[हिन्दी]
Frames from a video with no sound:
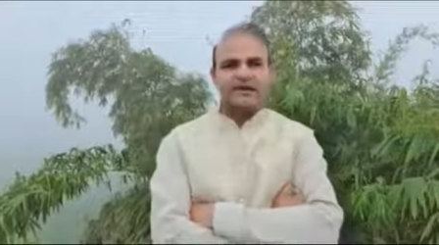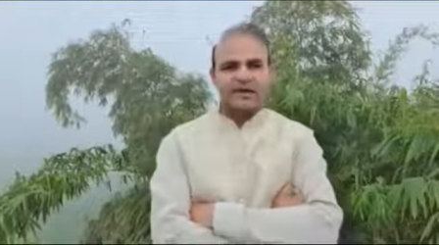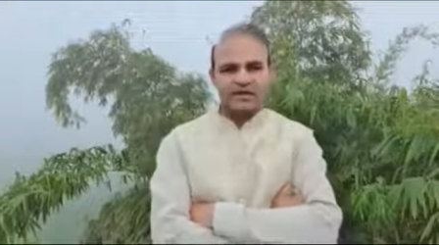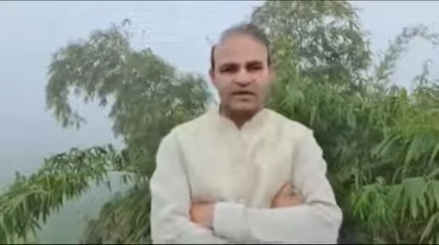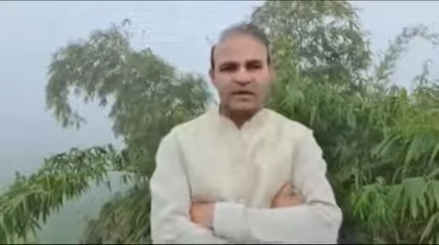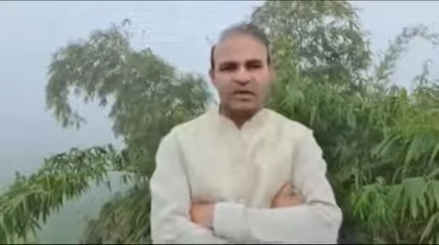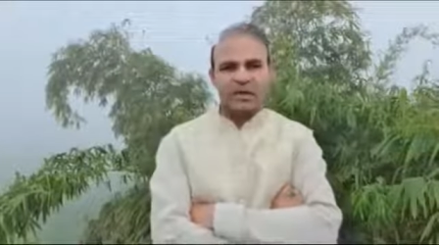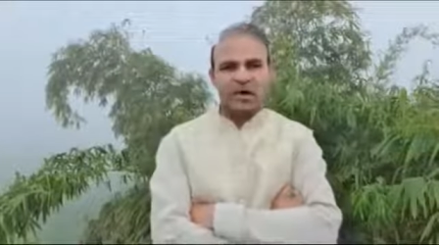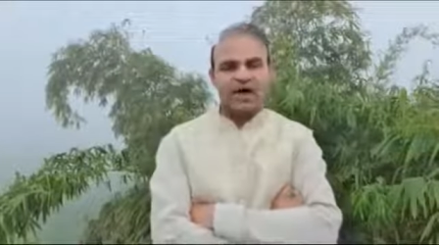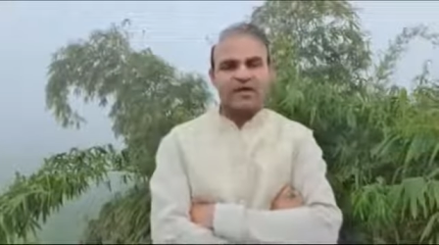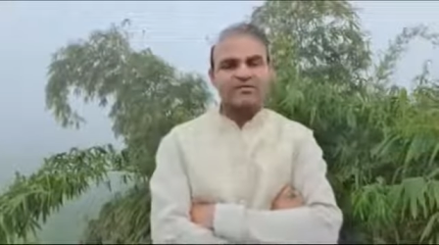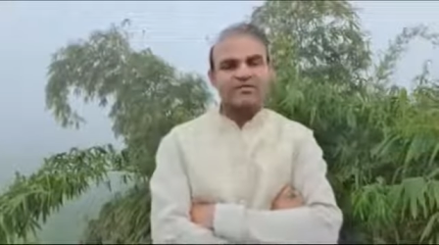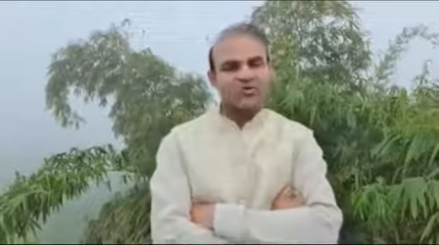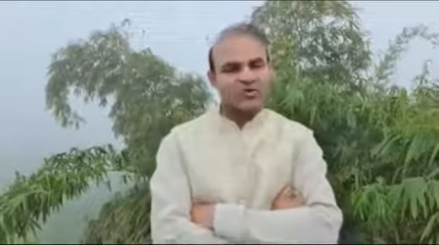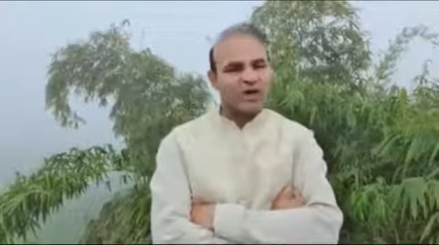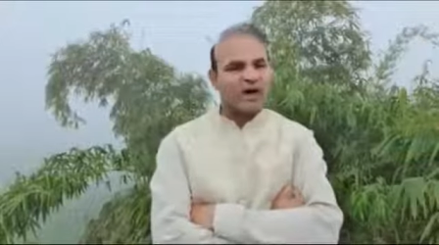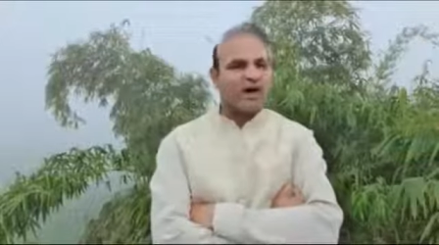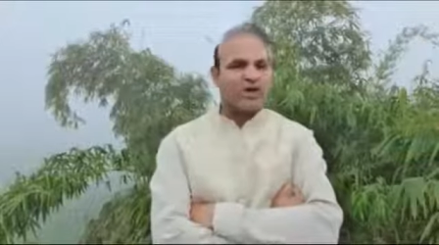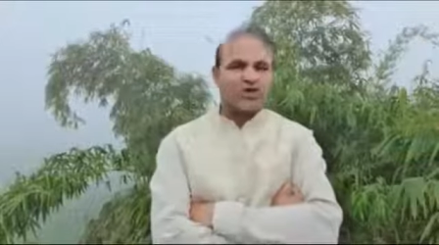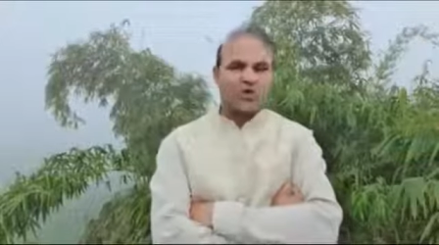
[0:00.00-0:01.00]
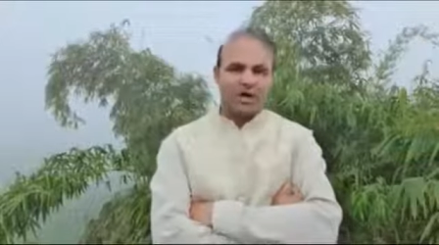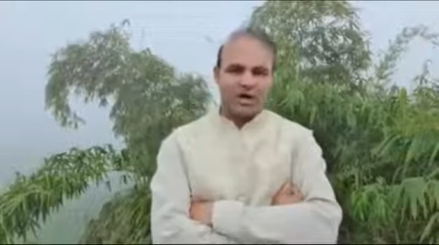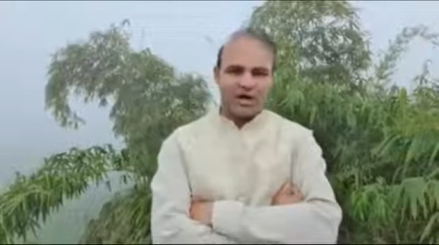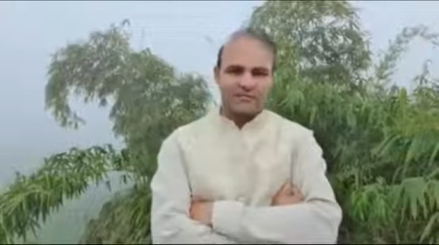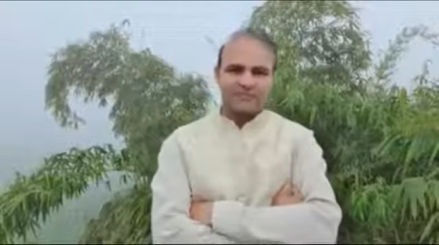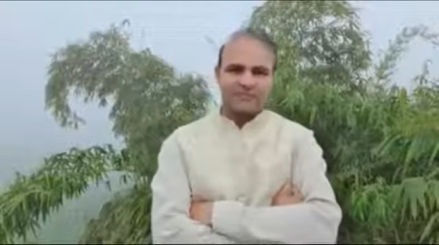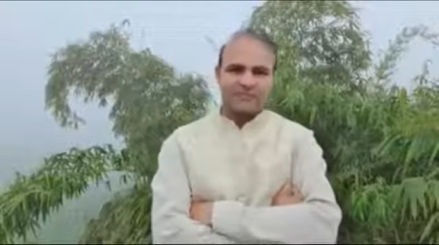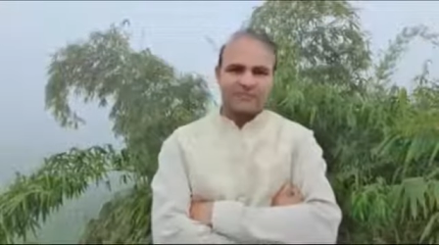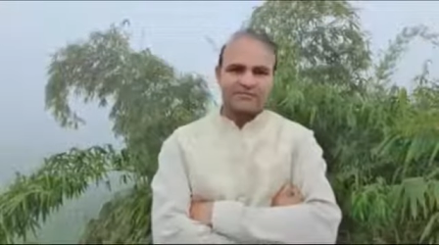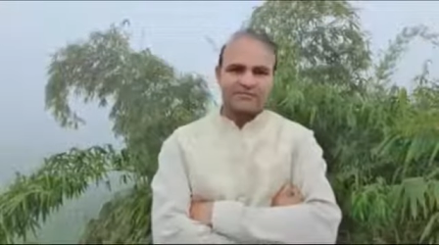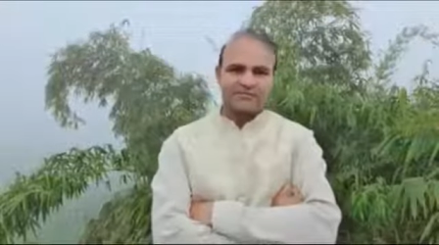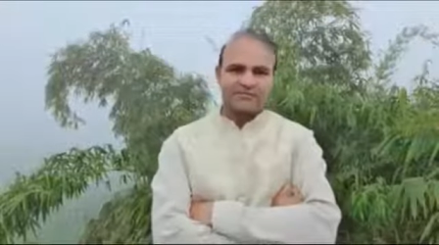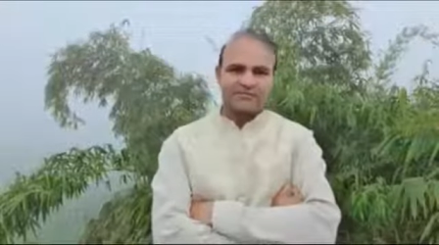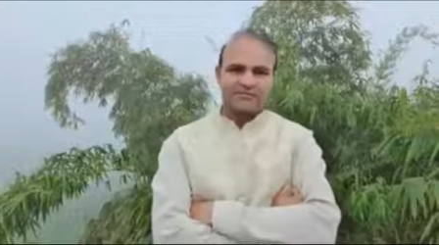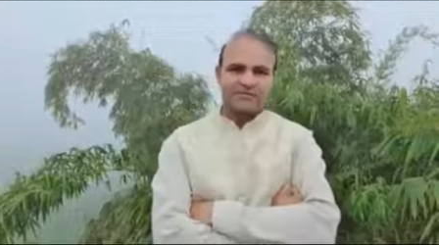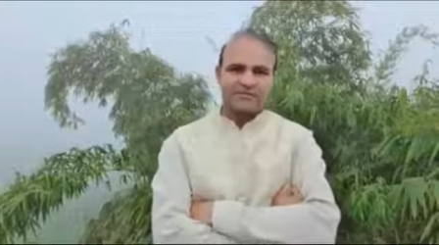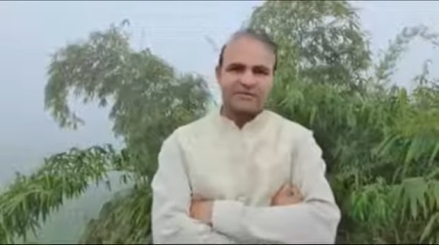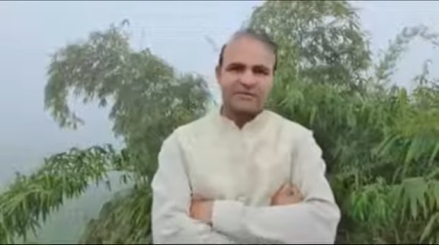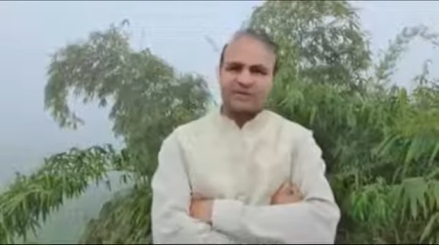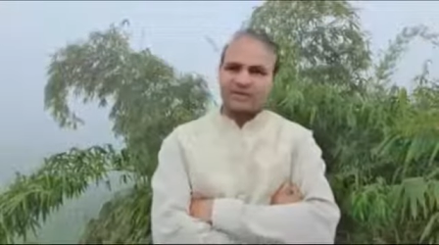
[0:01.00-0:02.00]
ये दोहा सुना होगा आपने
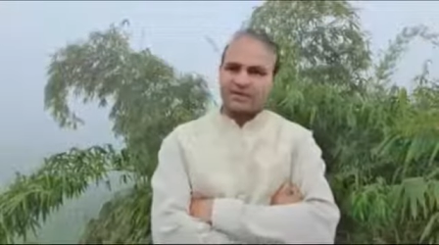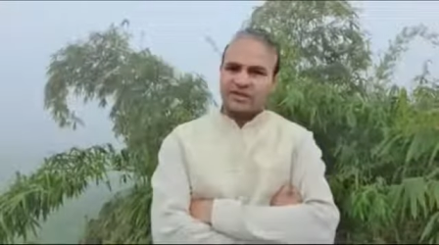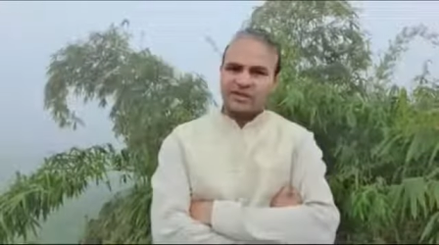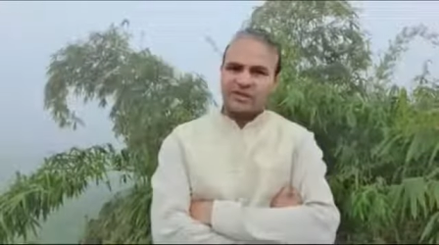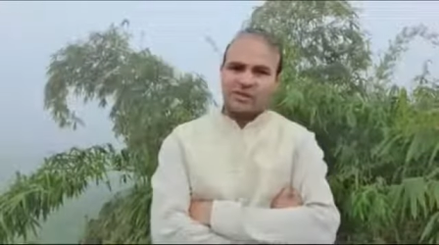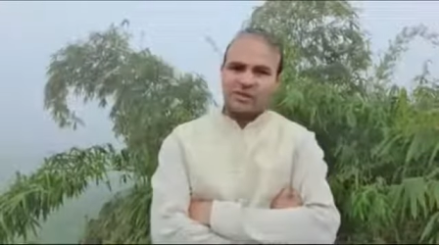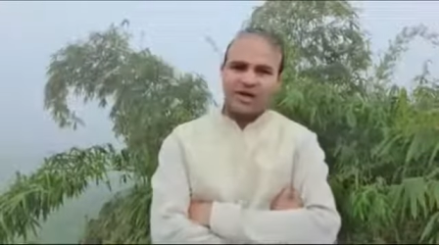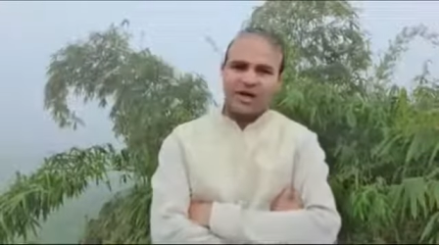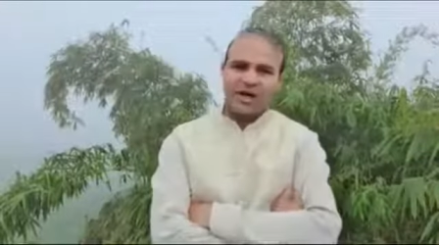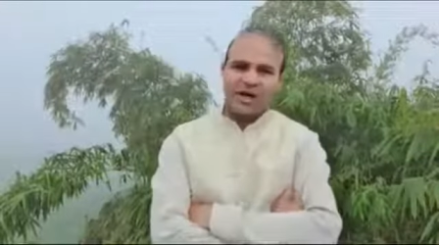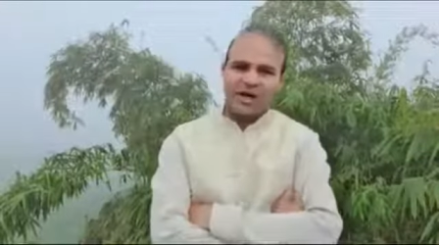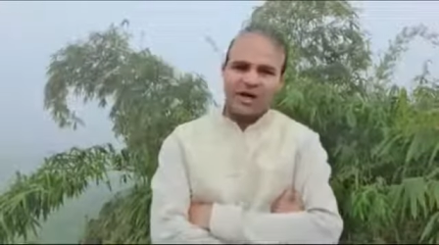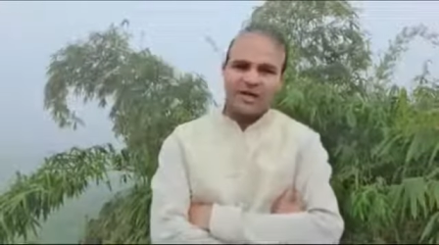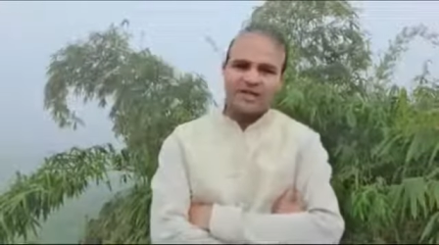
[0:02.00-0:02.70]
ये दोहा